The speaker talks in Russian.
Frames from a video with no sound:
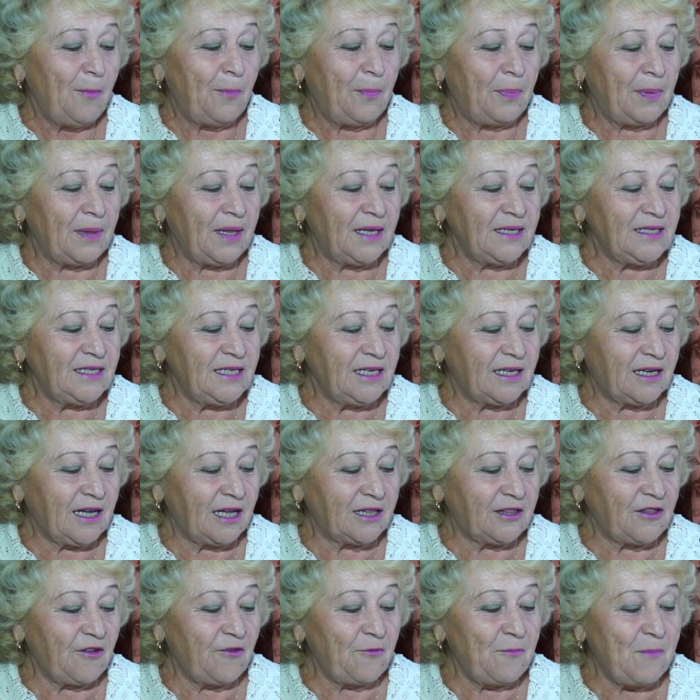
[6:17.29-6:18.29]

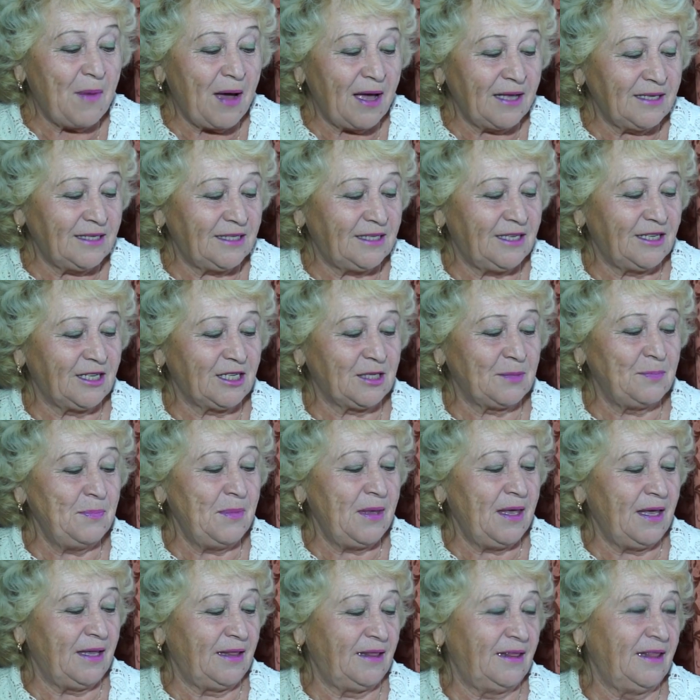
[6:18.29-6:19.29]
Пластикатов мастер
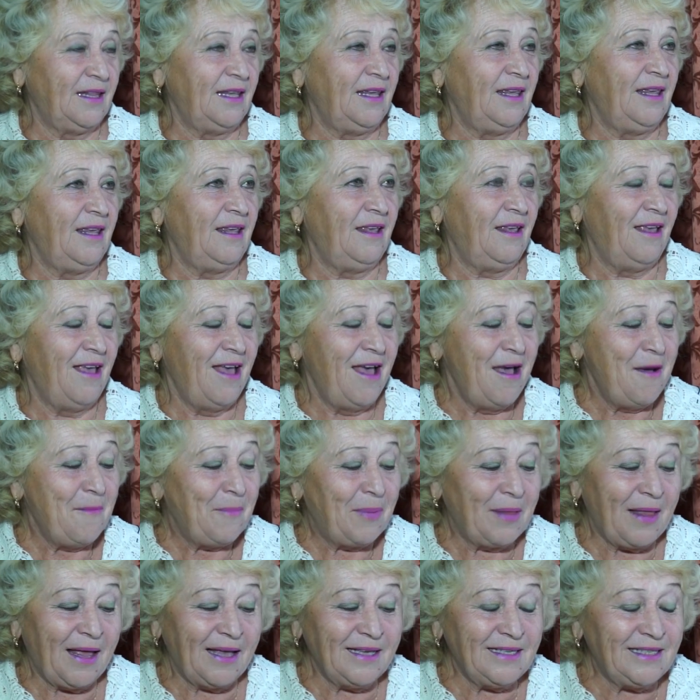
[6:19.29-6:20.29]
сменный,
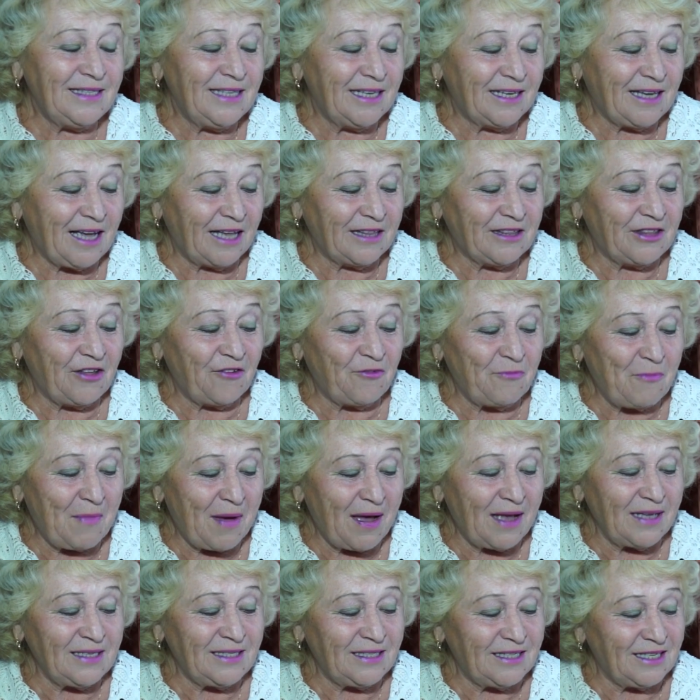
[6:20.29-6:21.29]
пластикатов
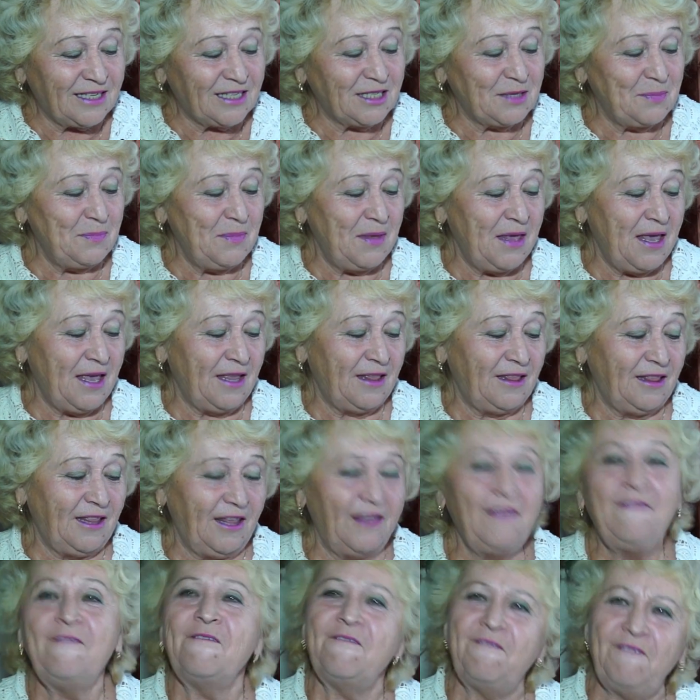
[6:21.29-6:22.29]
мастер
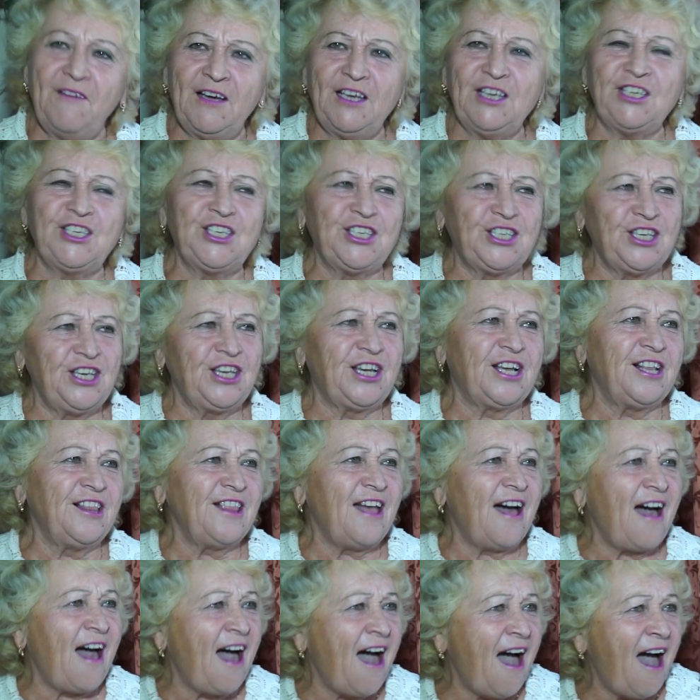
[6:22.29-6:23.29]
сменный, высший
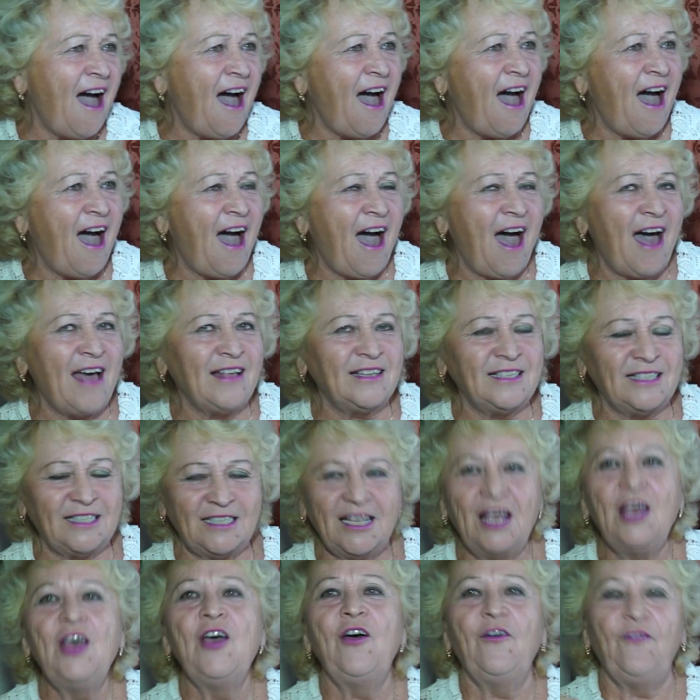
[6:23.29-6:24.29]
класс.